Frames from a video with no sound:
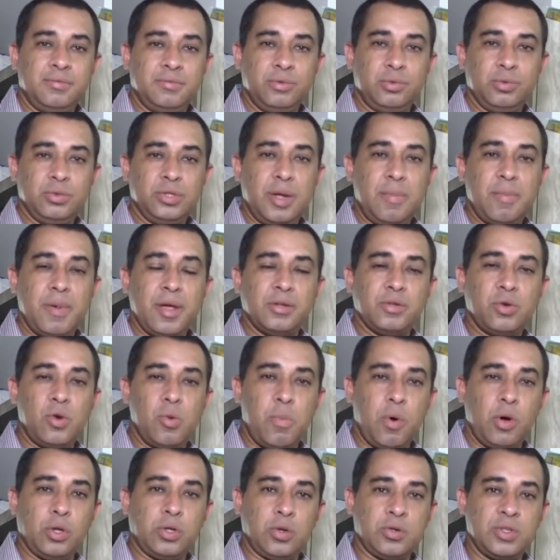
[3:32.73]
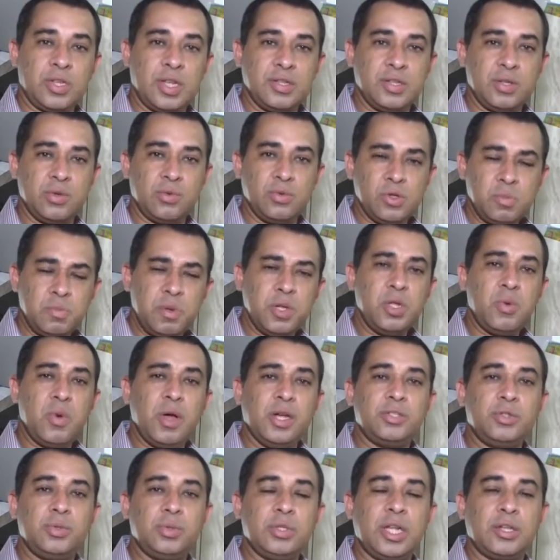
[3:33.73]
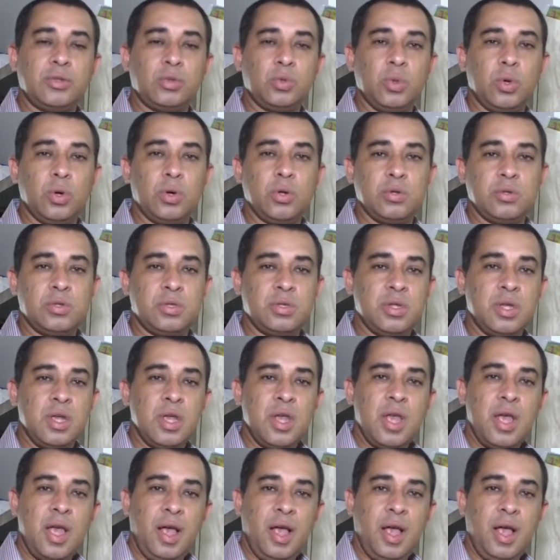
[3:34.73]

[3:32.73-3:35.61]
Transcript: juntamente com o Portal 7 Segundos, pedir uma ajuda a todos,